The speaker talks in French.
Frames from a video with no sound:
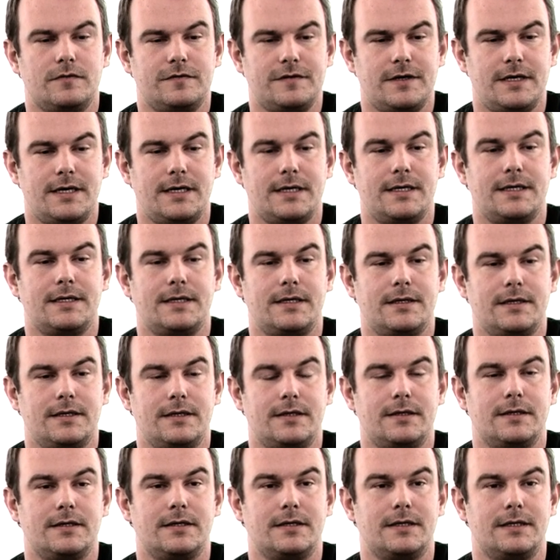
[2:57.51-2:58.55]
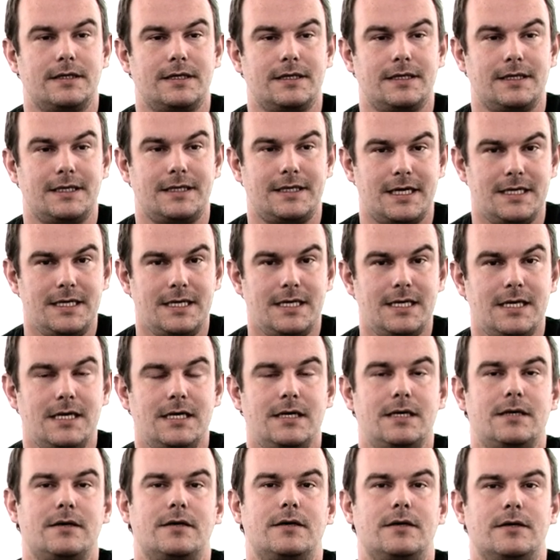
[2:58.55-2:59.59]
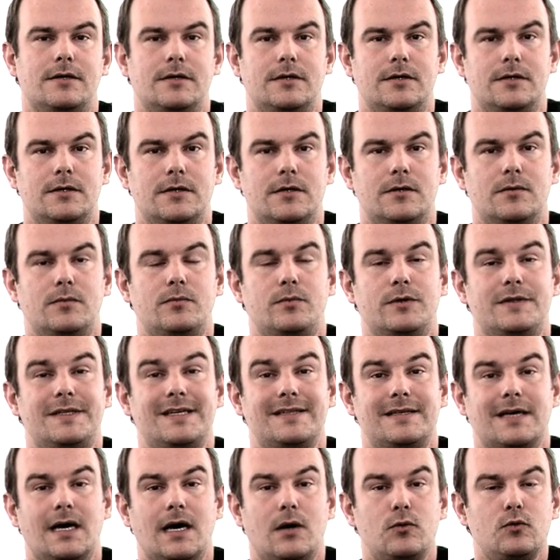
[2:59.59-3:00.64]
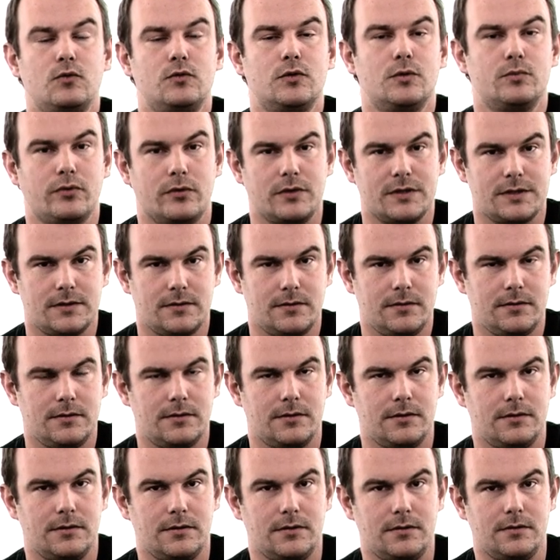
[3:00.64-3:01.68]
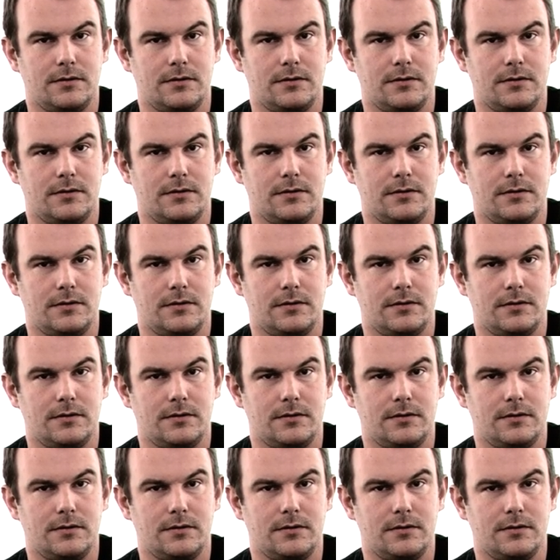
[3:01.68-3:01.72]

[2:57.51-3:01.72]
on va gagner peut-être 1 ou 2%